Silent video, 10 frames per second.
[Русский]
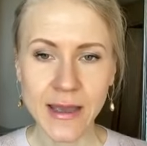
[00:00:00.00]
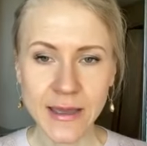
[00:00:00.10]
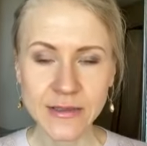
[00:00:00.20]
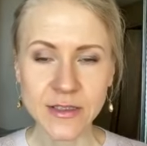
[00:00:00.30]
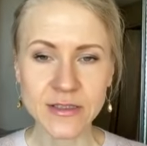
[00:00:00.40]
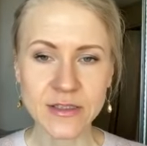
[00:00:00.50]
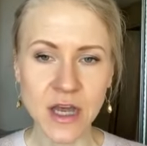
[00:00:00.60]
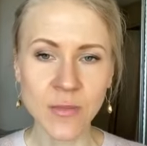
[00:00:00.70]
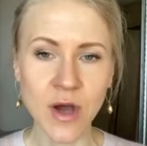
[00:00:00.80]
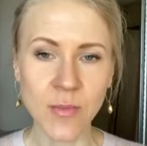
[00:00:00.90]
Это
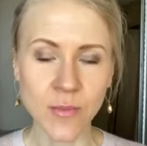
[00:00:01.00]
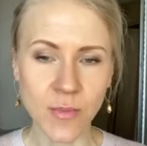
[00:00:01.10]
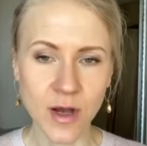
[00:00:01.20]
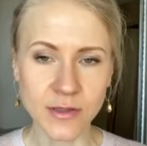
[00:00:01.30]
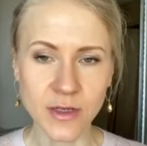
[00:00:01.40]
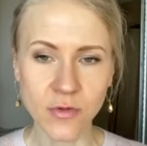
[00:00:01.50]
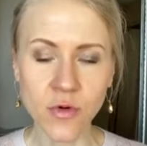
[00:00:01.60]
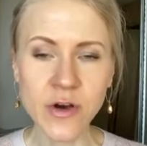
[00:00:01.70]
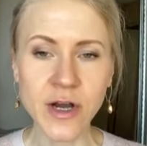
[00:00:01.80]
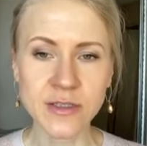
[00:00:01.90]
самообман.
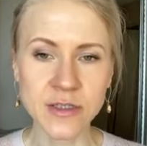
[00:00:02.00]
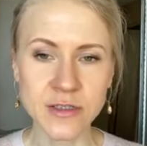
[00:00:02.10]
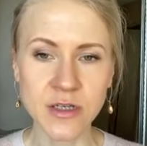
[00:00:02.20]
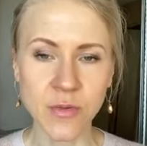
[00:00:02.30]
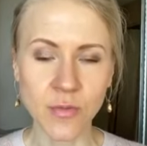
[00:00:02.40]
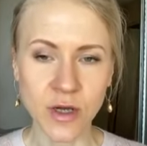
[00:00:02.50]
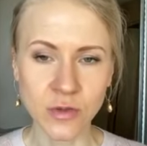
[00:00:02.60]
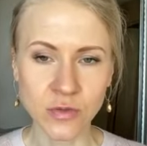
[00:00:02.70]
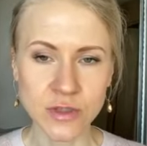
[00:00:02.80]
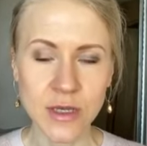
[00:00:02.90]
Кого вы хотите
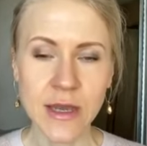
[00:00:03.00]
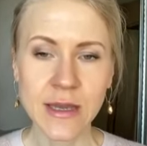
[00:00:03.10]
обмануть?